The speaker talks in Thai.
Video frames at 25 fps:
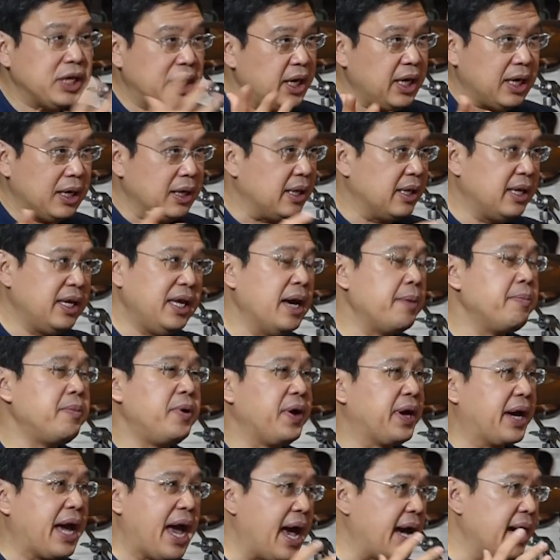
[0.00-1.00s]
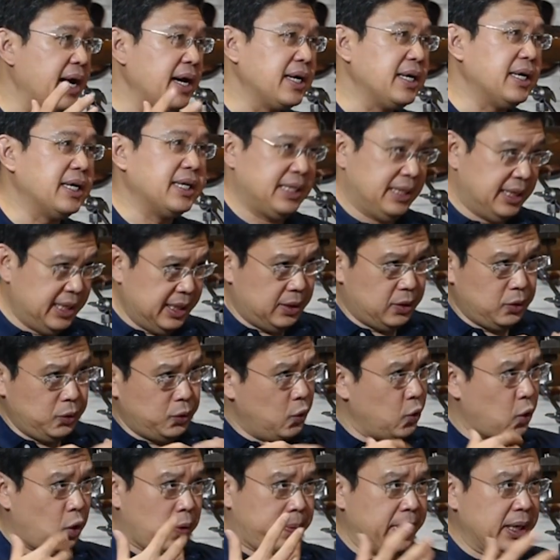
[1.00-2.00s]
ที่อเมริกาก็เกิดที่ทุ
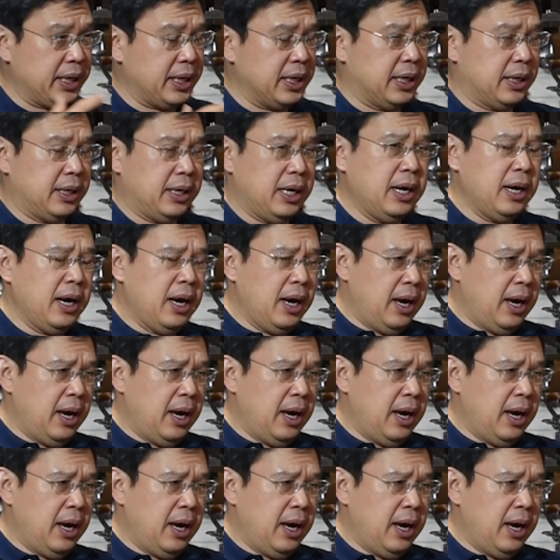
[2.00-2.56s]
กยุโรปก็เกิด